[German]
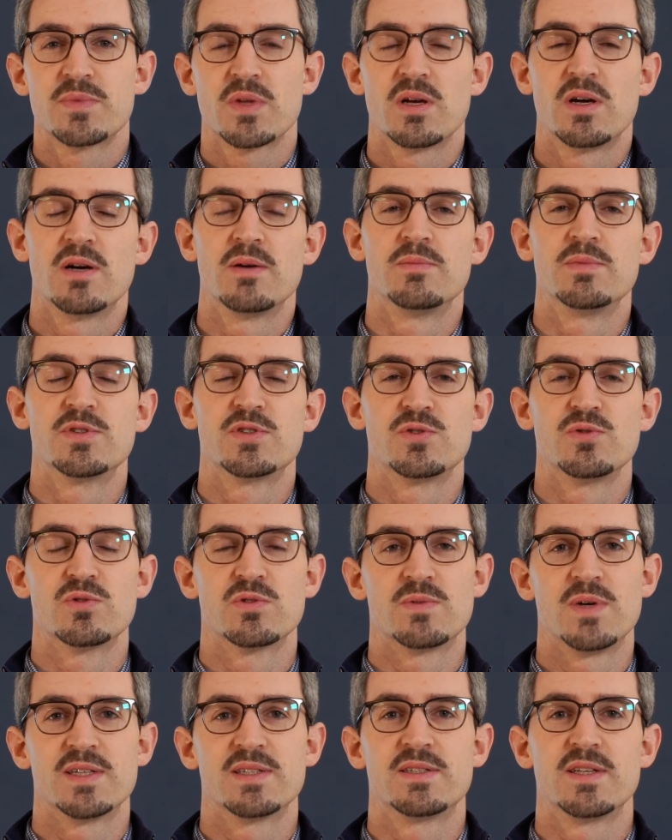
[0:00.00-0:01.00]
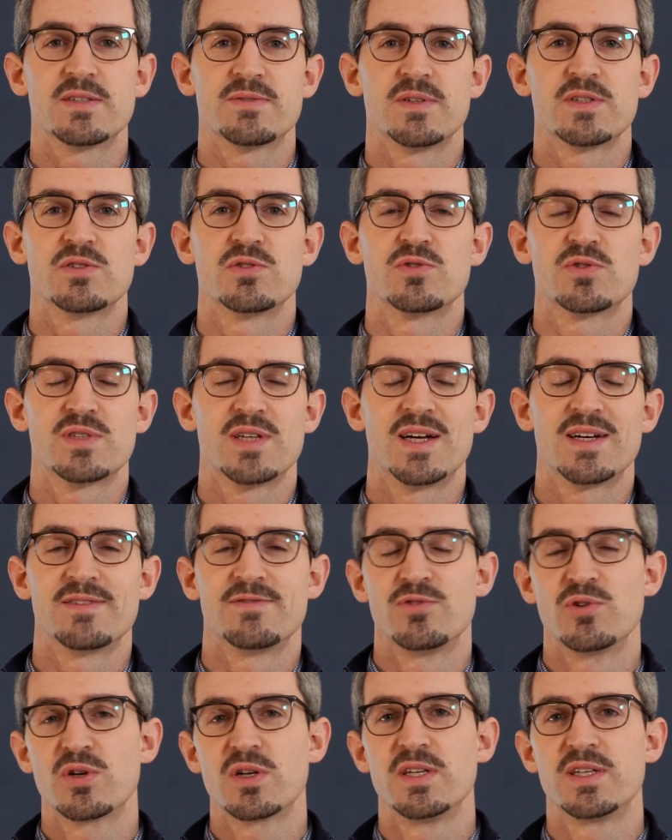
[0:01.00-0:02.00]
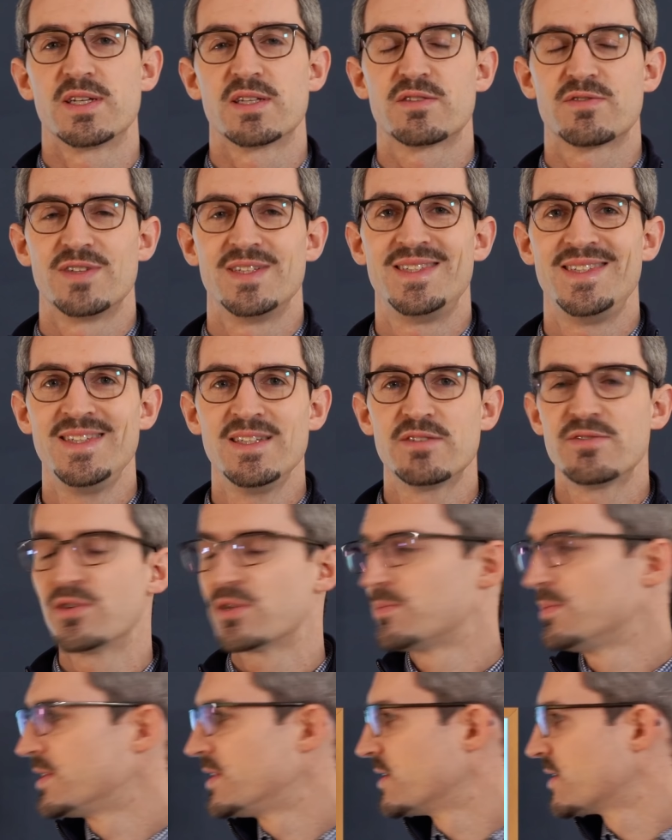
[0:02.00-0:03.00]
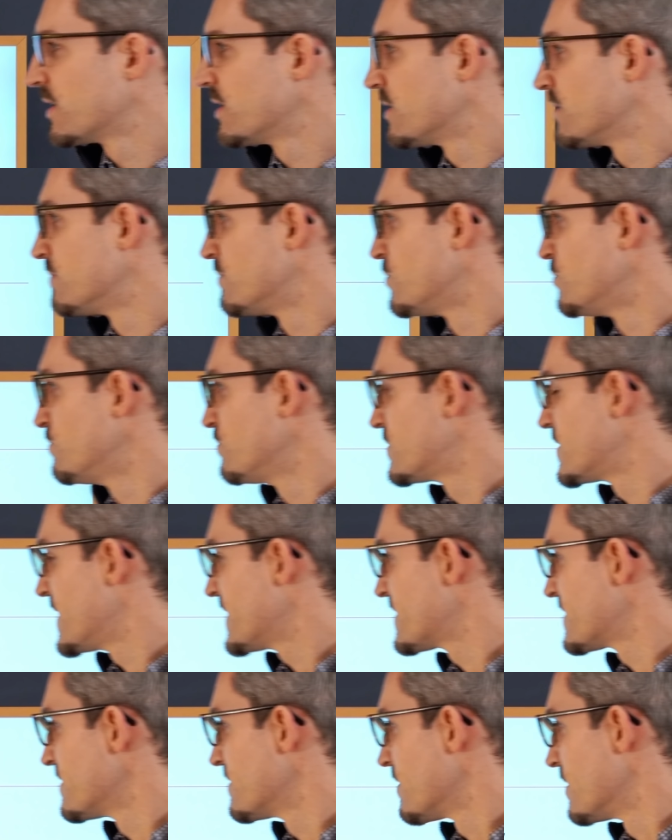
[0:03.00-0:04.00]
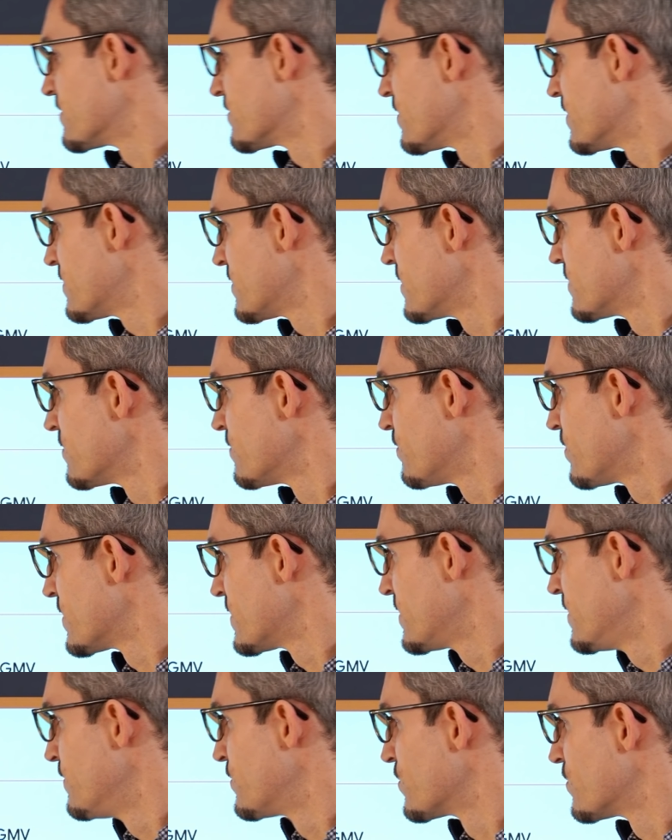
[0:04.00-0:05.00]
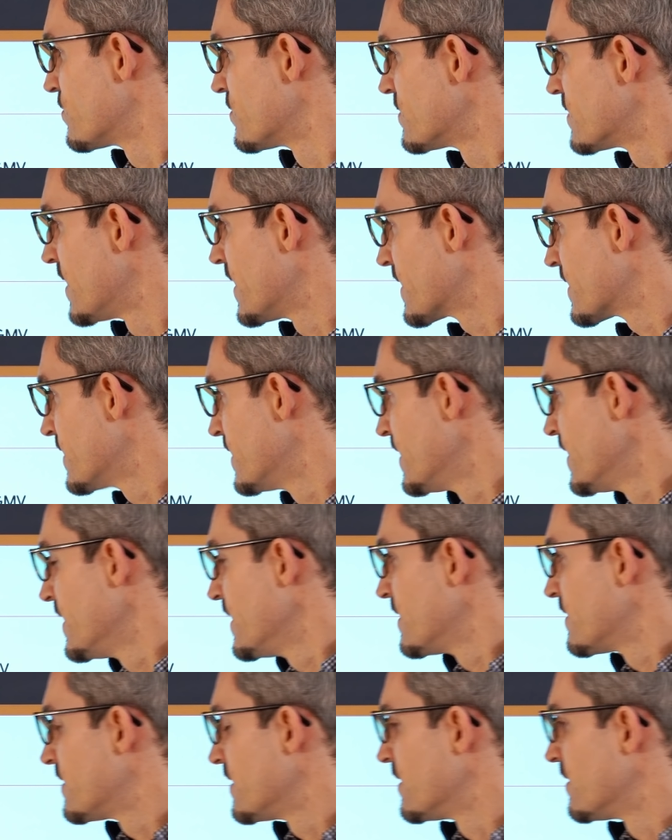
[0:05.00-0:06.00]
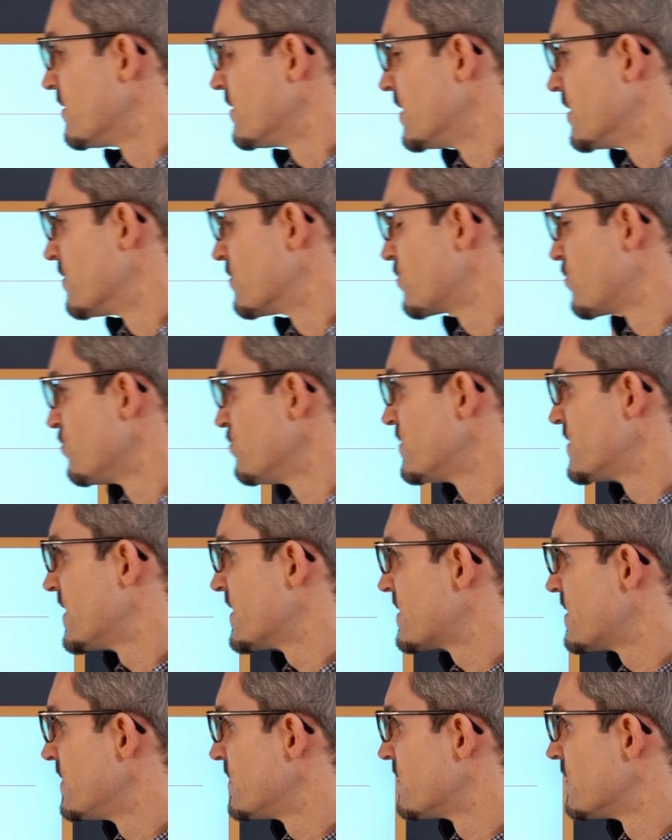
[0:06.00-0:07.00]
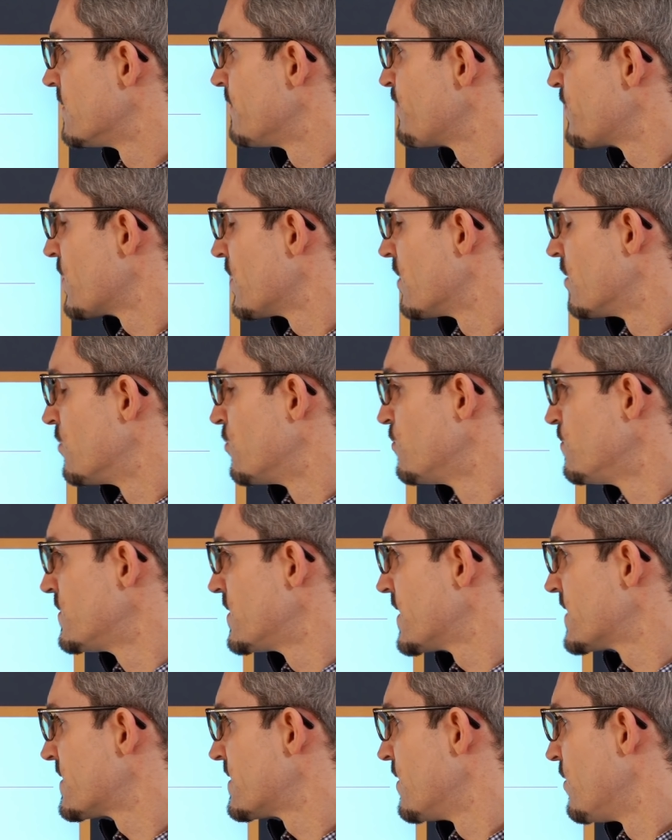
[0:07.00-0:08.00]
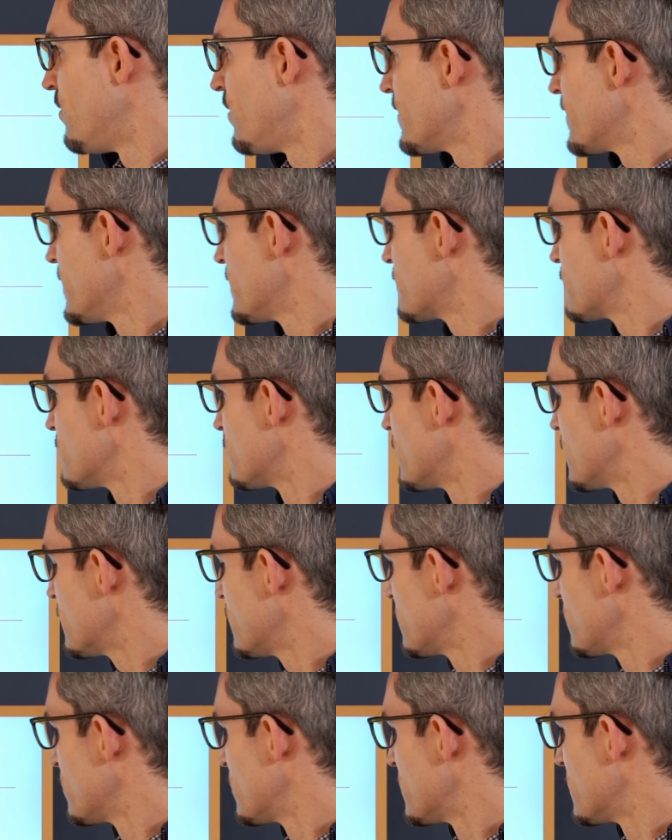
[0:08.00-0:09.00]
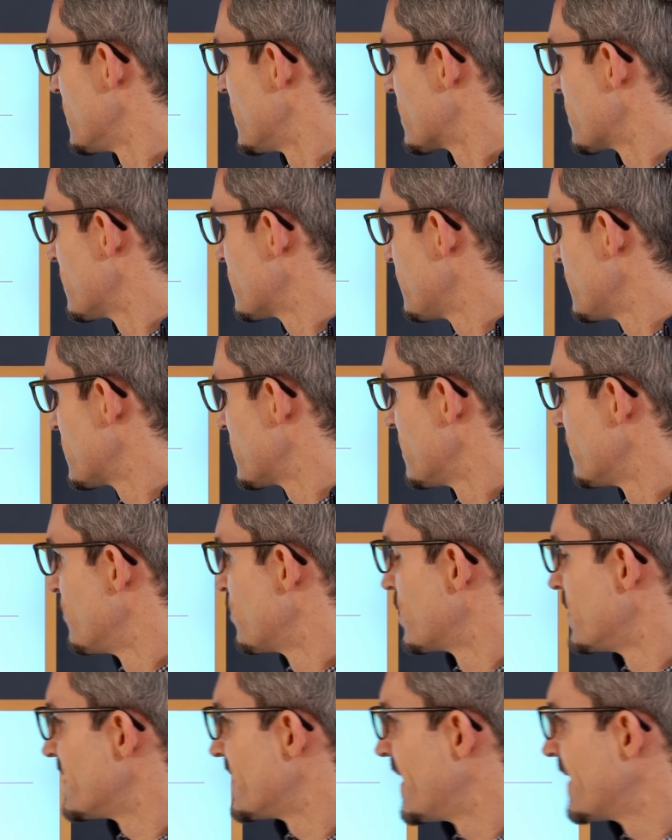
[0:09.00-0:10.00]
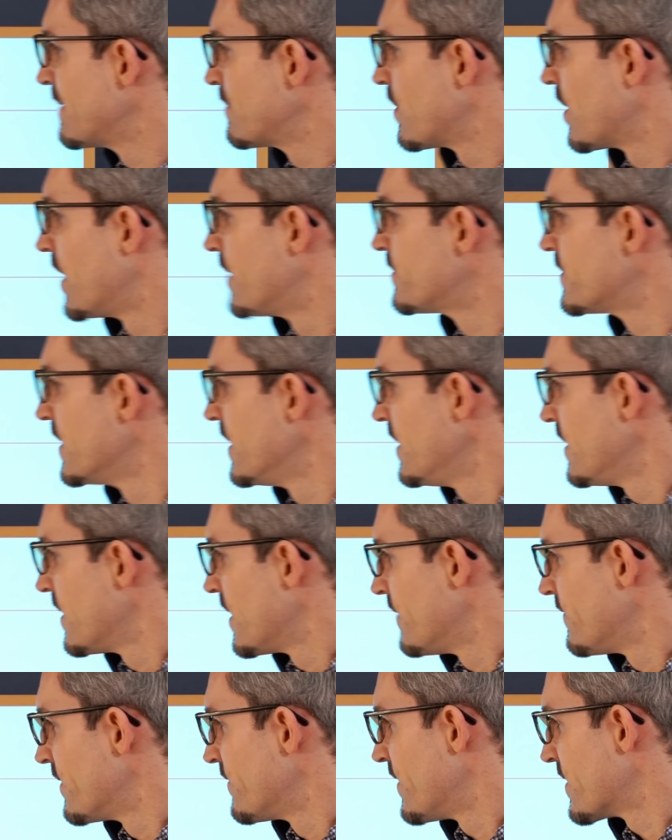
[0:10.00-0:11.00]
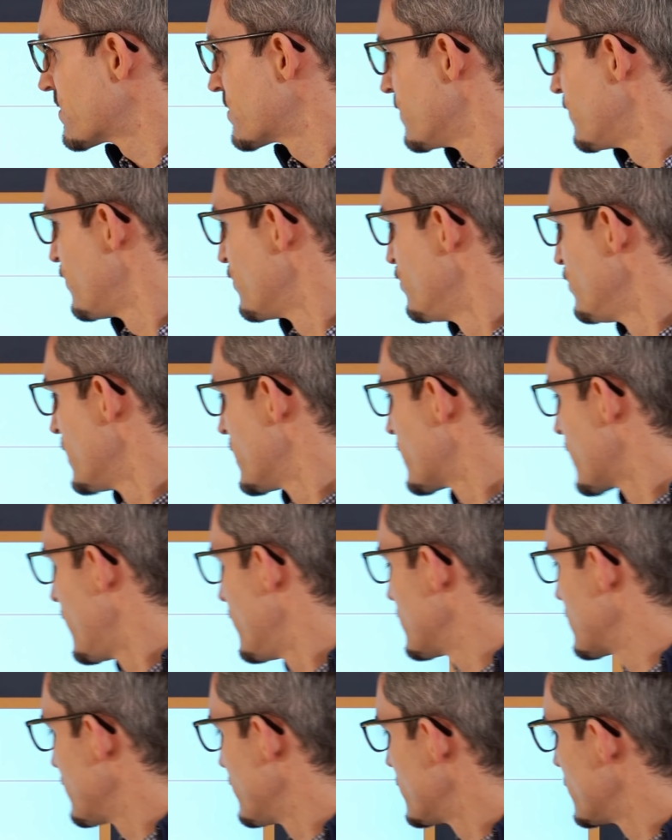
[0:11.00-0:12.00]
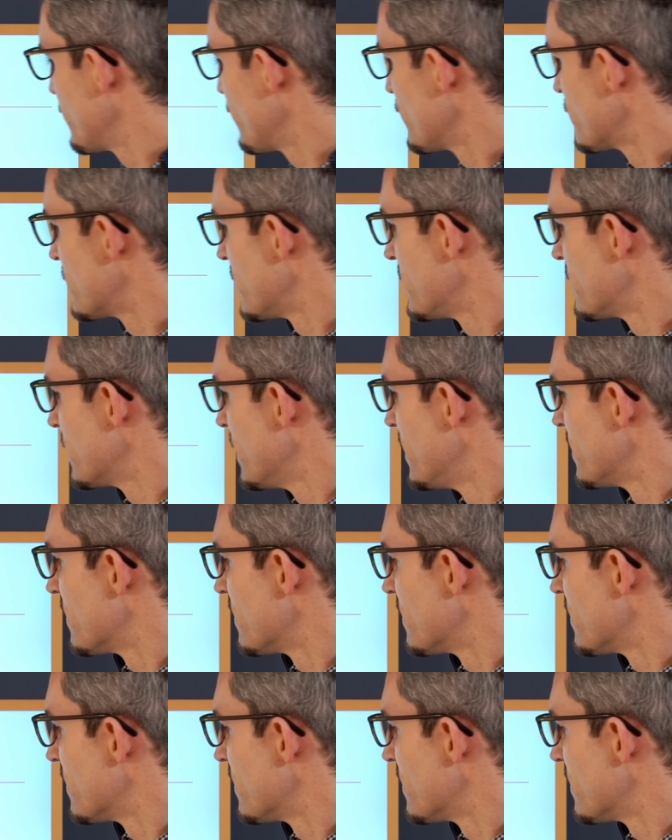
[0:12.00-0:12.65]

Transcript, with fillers: Ähm, beziehungsweise das, was sozusagen wirklich jetzt verdient wird mit den ähm, Umsätzen. Also das hier so im Prinzip sozusagen der äh, grundsätzliche äh, Umsatz der Orders und das ist sozusagen das, was dann wirklich hängen bleibt. Haben wir ein Wachstum von 123 Prozent.